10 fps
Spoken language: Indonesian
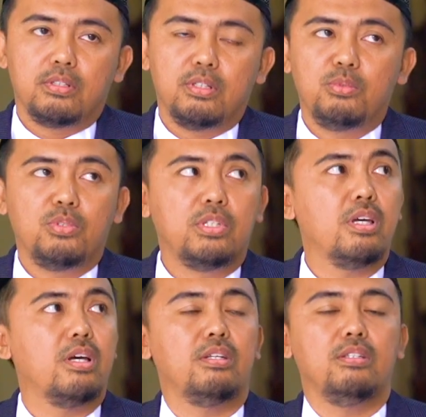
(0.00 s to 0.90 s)

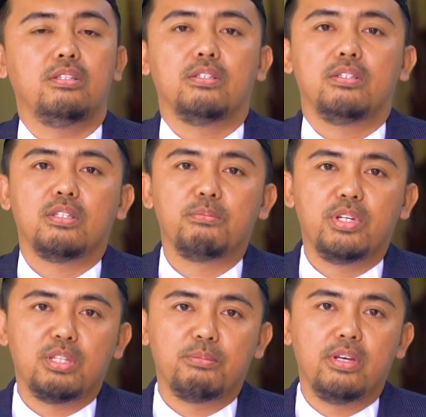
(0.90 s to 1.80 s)
kemudian
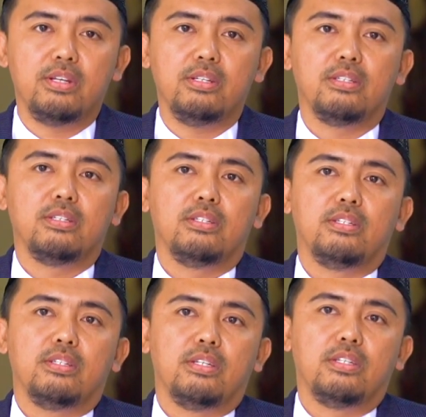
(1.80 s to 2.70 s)
teman-teman
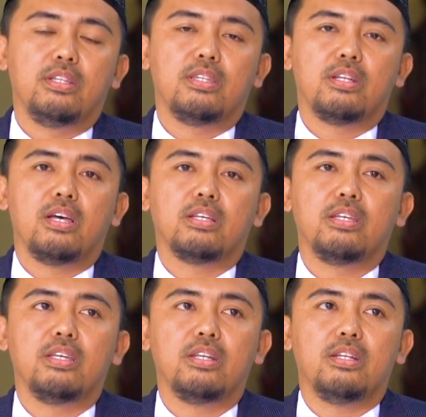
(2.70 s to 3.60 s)
yang
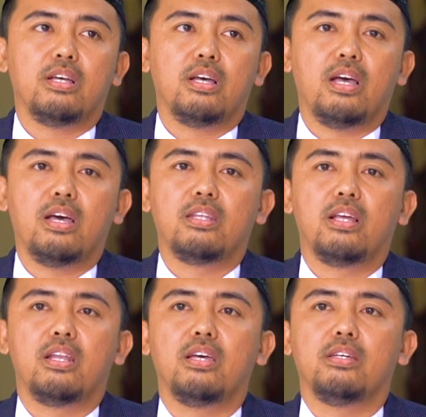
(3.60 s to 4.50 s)
terakhir
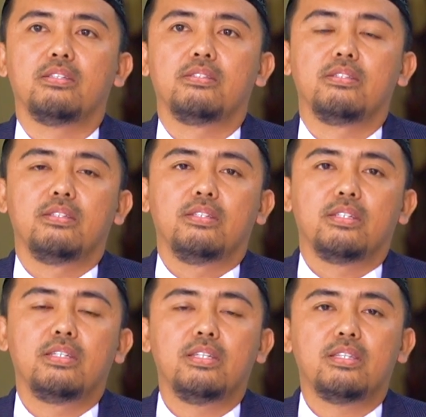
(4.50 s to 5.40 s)
adalah
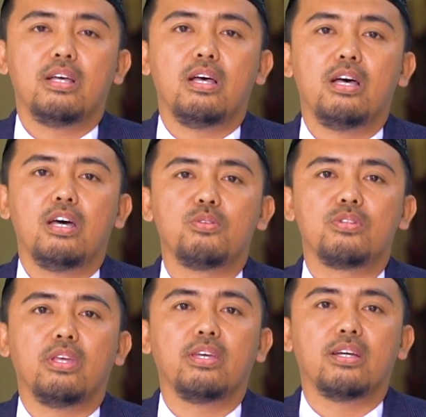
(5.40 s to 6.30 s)
kita
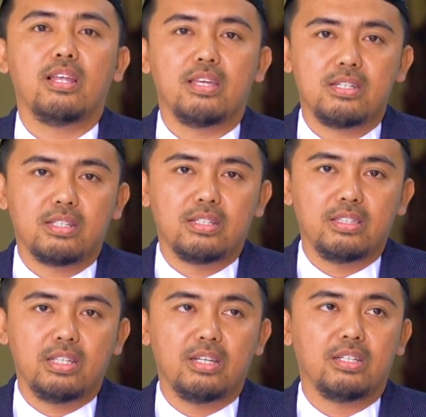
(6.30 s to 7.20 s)
harus ikhlas
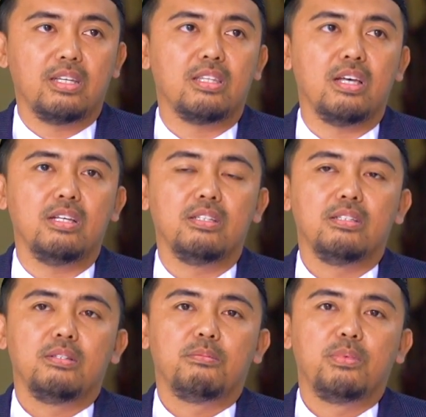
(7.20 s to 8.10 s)
ketika kita
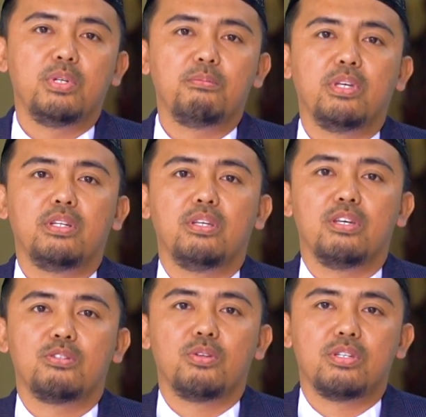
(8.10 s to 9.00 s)

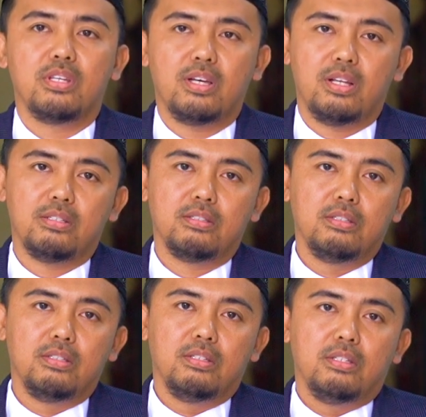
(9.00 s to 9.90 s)
bermedia sosial
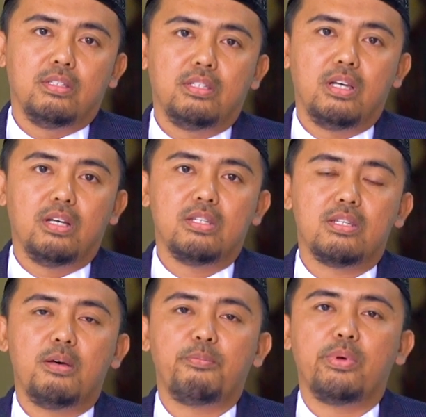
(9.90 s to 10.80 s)

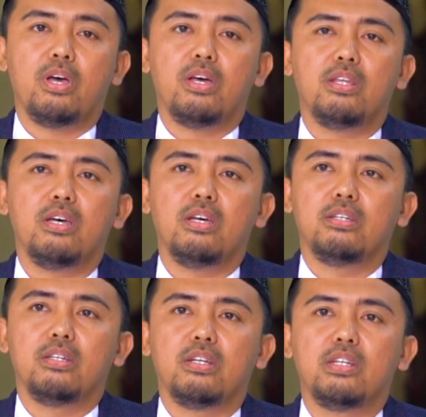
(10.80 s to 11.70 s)
jangan sampai
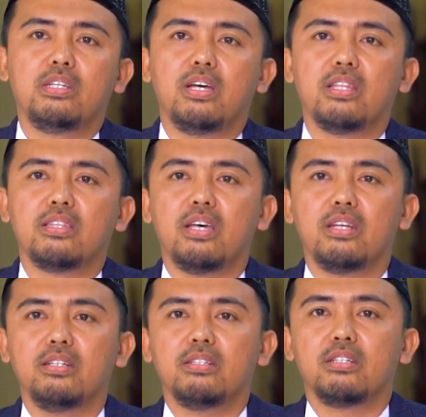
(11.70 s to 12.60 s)
ada
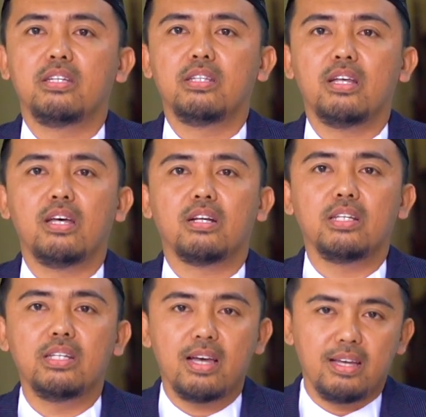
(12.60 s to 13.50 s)
niatan kita
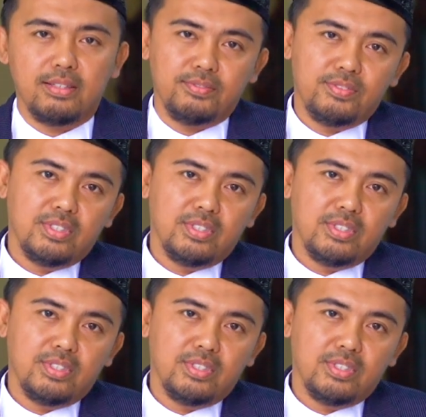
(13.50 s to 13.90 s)
riak